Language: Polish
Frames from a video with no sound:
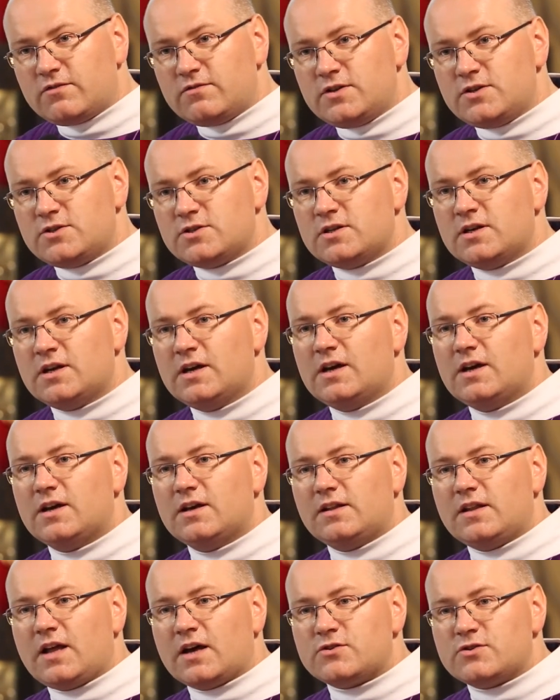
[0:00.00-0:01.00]
Widzi
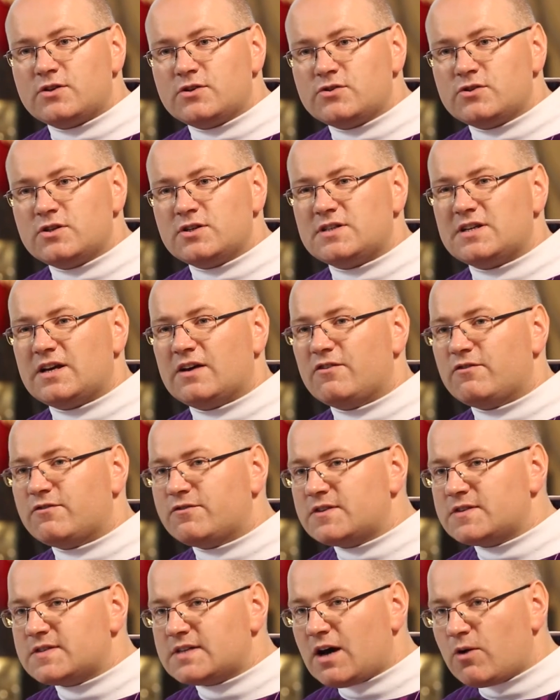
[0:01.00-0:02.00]
nasze życie w
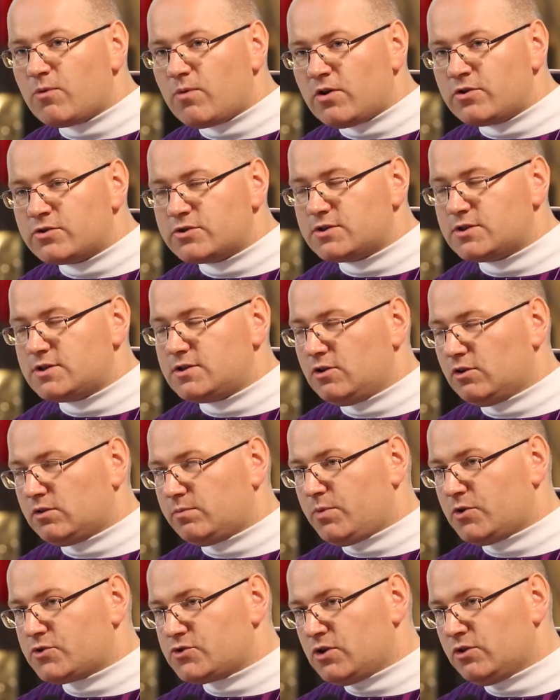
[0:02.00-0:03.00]
całości, od
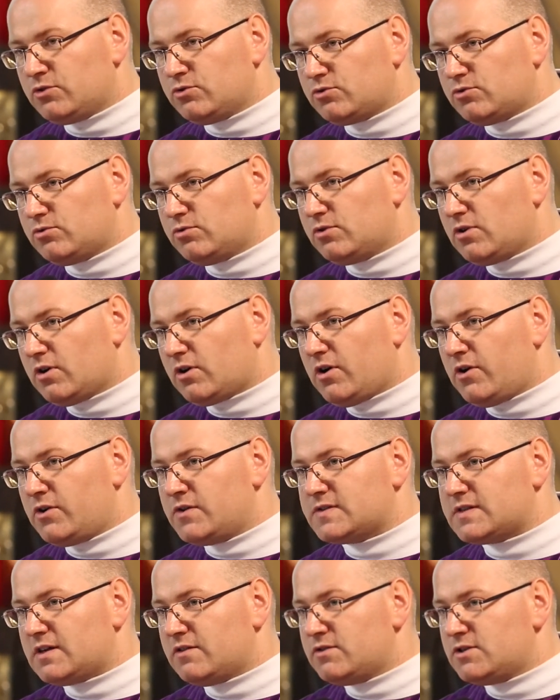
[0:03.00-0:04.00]
początku do końca.